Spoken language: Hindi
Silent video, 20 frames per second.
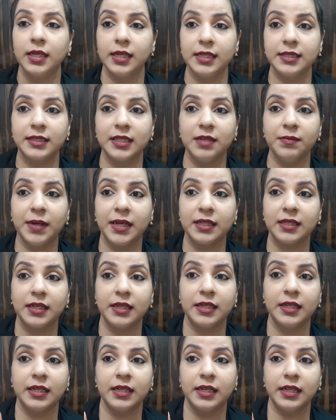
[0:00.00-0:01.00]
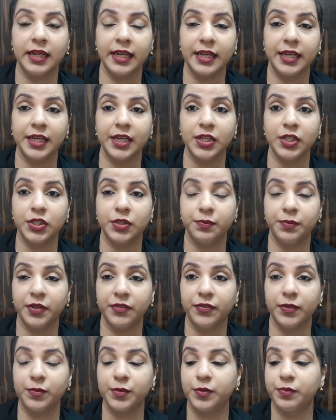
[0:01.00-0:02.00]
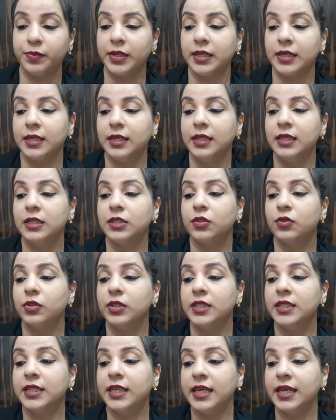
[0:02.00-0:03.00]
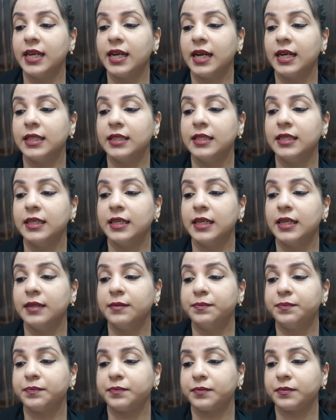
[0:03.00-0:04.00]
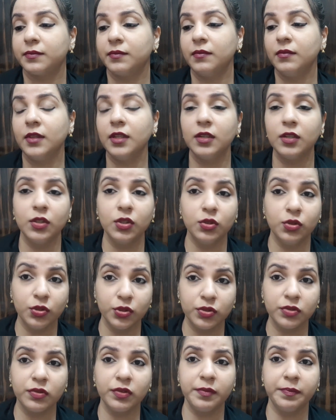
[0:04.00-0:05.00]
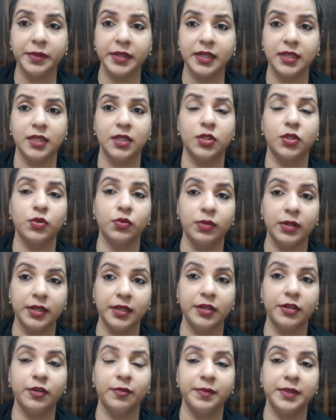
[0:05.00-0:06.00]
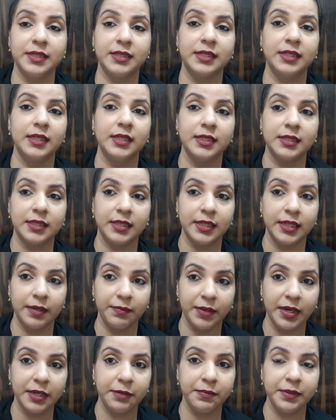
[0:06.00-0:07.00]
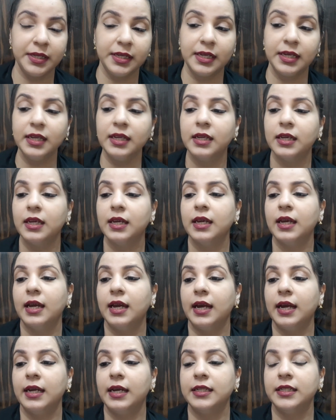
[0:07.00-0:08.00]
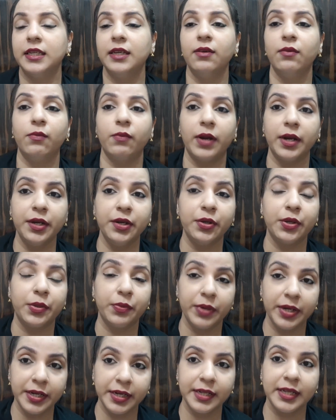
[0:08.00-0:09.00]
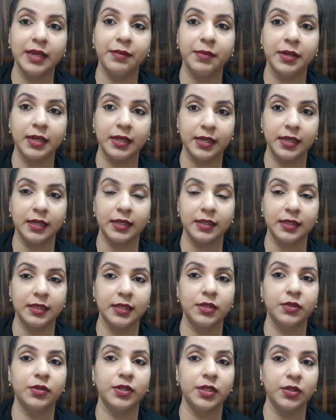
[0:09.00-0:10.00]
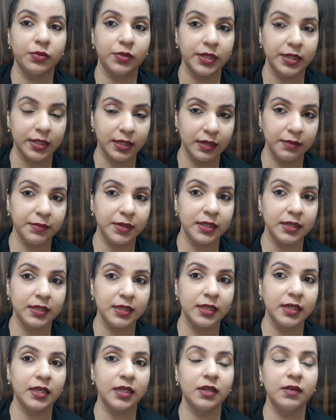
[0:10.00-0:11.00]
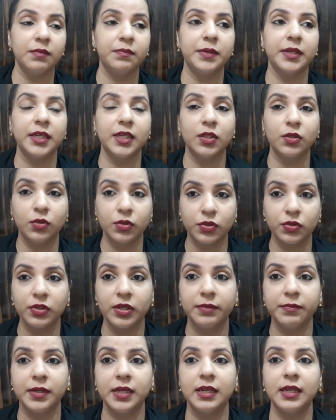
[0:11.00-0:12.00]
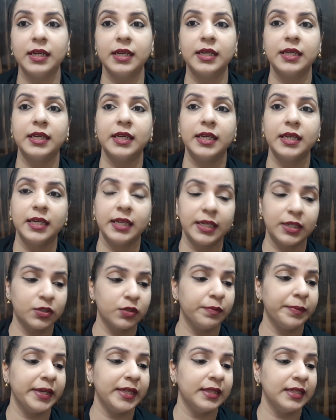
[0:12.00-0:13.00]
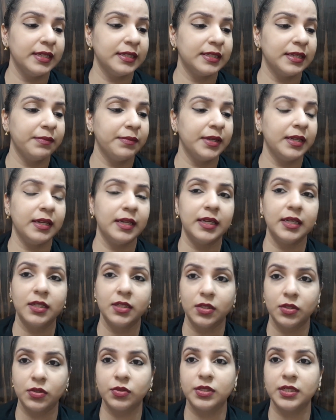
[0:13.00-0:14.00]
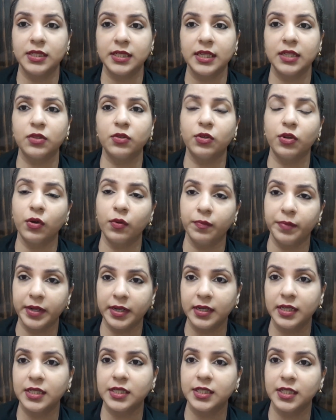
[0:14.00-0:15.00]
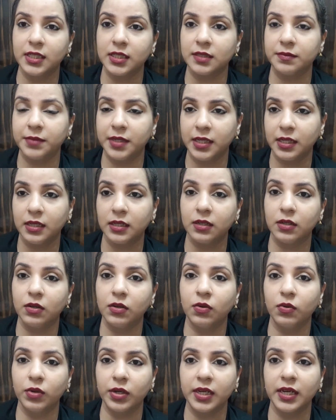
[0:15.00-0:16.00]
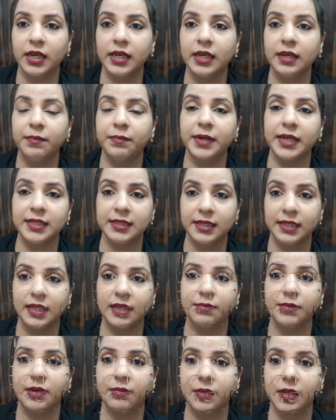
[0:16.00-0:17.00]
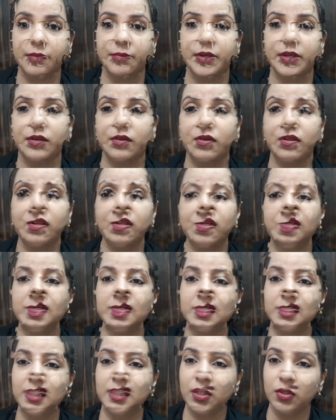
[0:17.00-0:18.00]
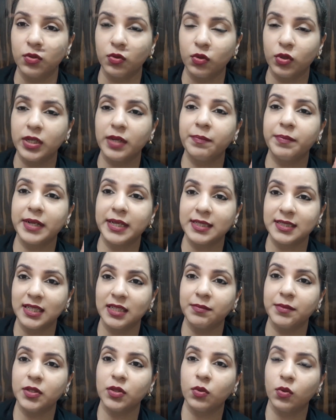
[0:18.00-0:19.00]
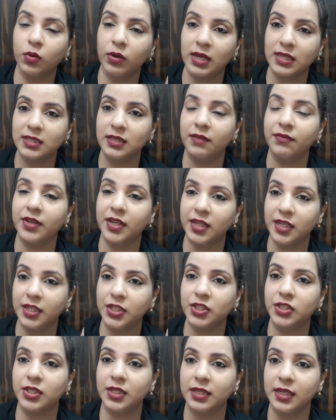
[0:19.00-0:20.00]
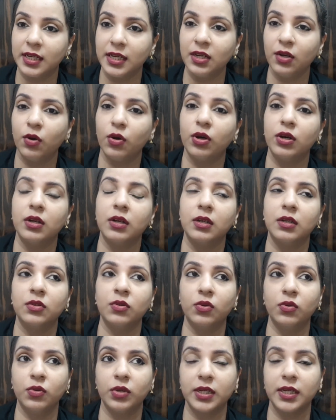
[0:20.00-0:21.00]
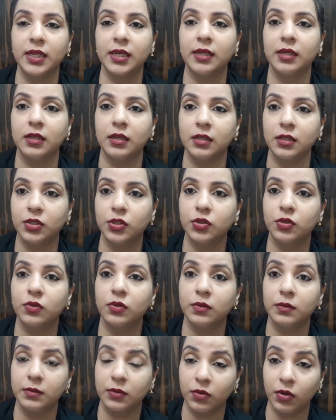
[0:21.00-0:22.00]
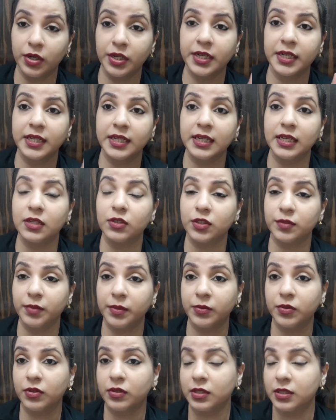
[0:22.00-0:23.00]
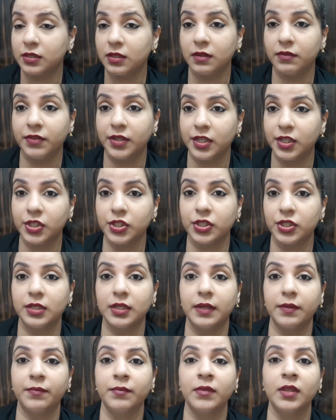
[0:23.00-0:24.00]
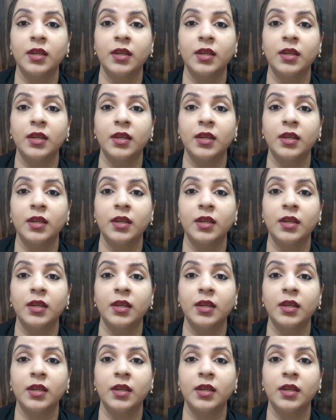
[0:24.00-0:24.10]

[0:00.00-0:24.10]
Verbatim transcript: इसकी बात करें अगर एंगेज परफ्यूम स्प्रे की तो ये आती है दो सौ रुपये की टू हंड्रेड रुपीज़ की इसकी एम आर पी है एंड ये वन ट्वेंटी एम एल की आती है तो ये थोड़ी कम आती है पर ये दो सौ एम एल है ये एक सौ पैंतीस एम एल है तो ठीक है थोड़ा ऊपर नीचे इसमें हो गया है प्राइसिंग के मामले में एनऑल समझ सकते हैं कि दोनों की प्राइसिंग में थोड़ा सा वेरिएशन है और दोनों के जो क्वांटिटी है उसमें भी थोड़ा सा वेरिएशन है